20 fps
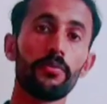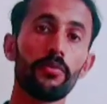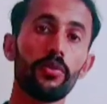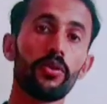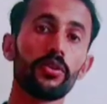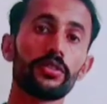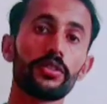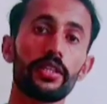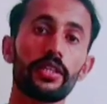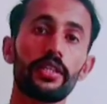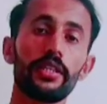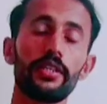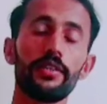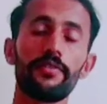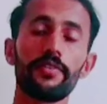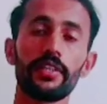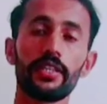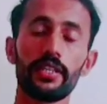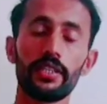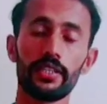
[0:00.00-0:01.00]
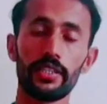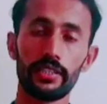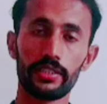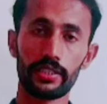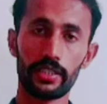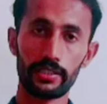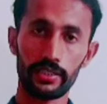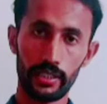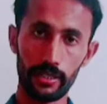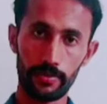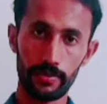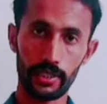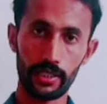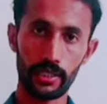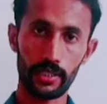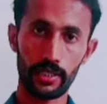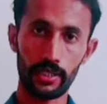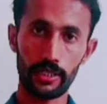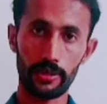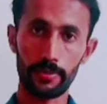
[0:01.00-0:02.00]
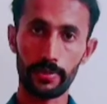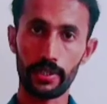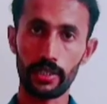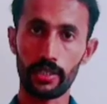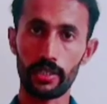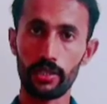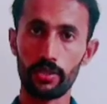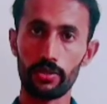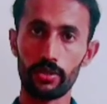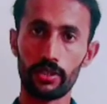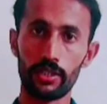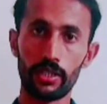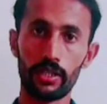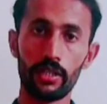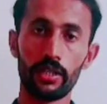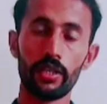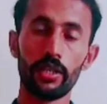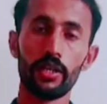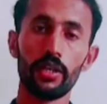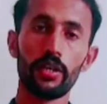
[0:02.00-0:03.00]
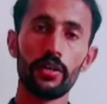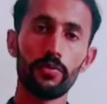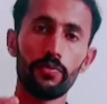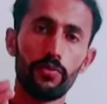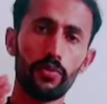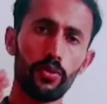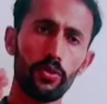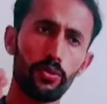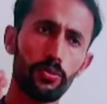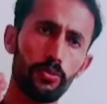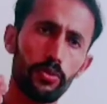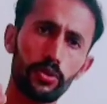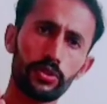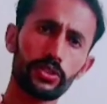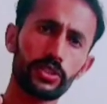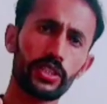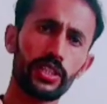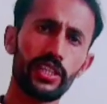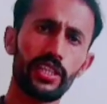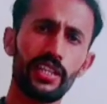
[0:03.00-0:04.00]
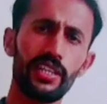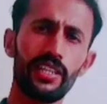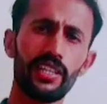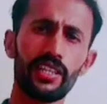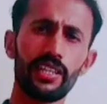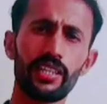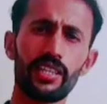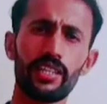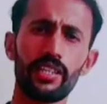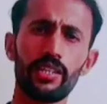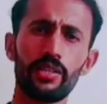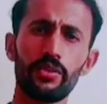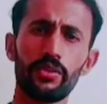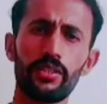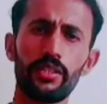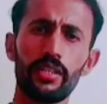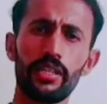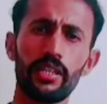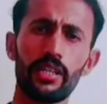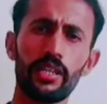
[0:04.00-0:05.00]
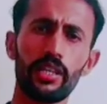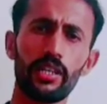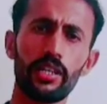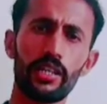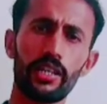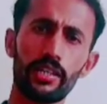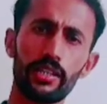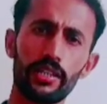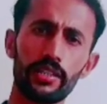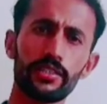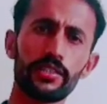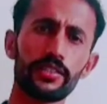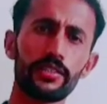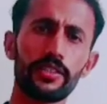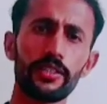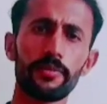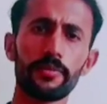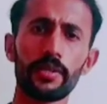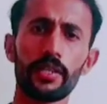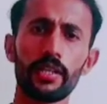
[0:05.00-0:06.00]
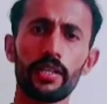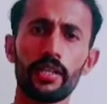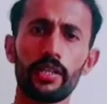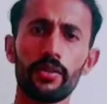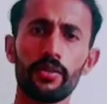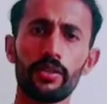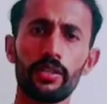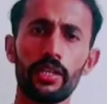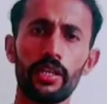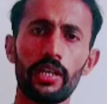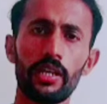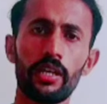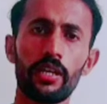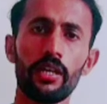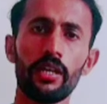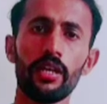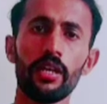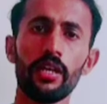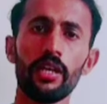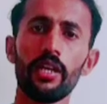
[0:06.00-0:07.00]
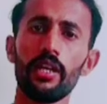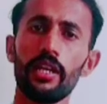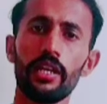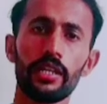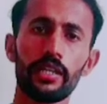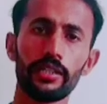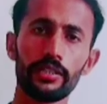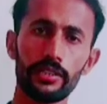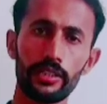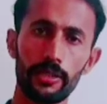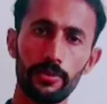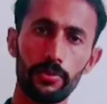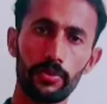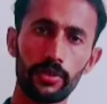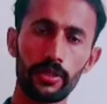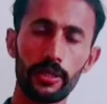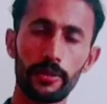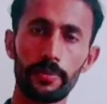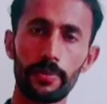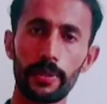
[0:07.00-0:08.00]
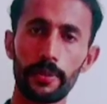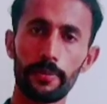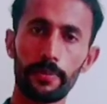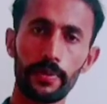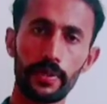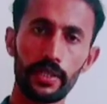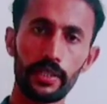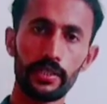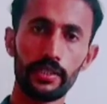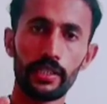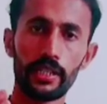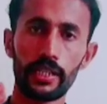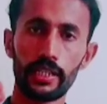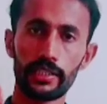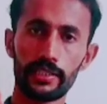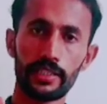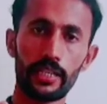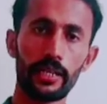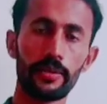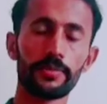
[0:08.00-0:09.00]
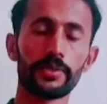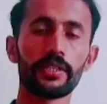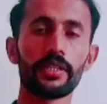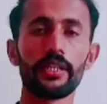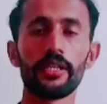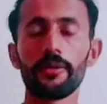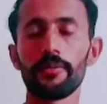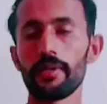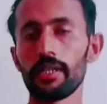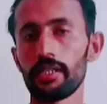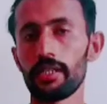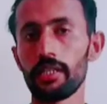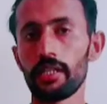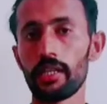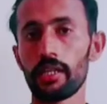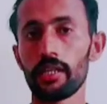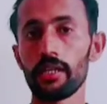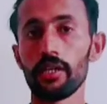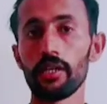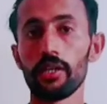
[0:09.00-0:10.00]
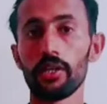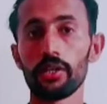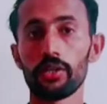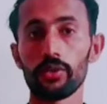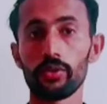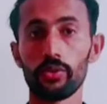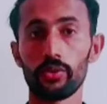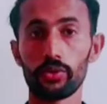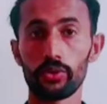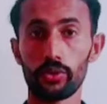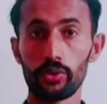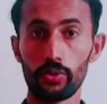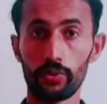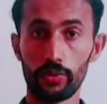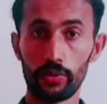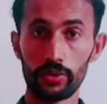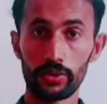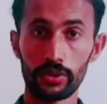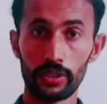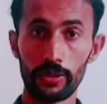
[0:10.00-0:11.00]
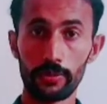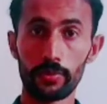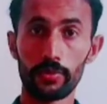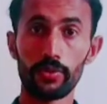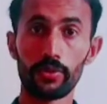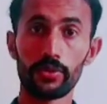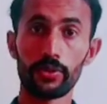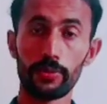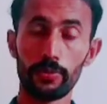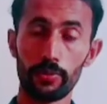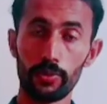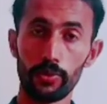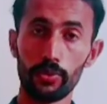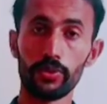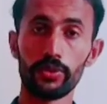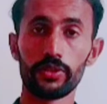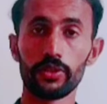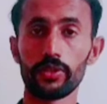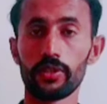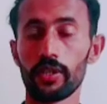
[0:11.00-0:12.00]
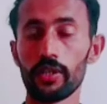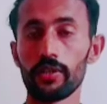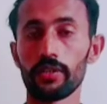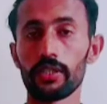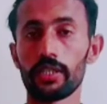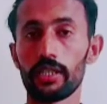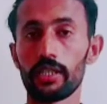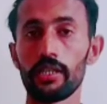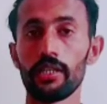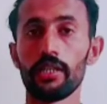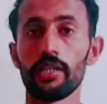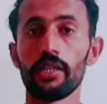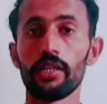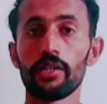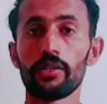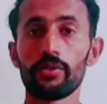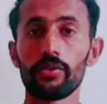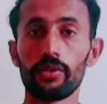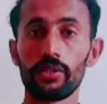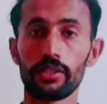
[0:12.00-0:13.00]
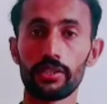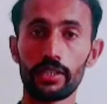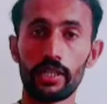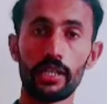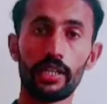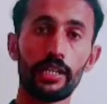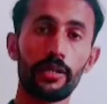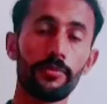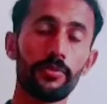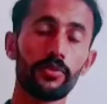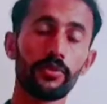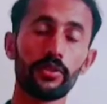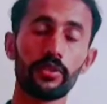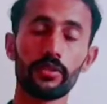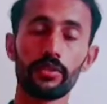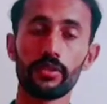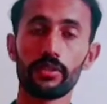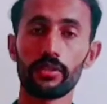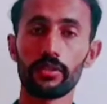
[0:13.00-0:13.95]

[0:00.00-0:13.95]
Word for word: बहुत सारी डिफ़िकल्टीज़ का सामना करना पड़ रहा होता है वो बुक्स की रीडिंग कर रहे होते हैं रट्टा सिस्टम कर रहे होते हैं लेकिन जब उनके पेपर या एग्ज़ाम्स करीब आते हैं तो उनको वो सब कुछ भूल चुका होता है तो इन हम उन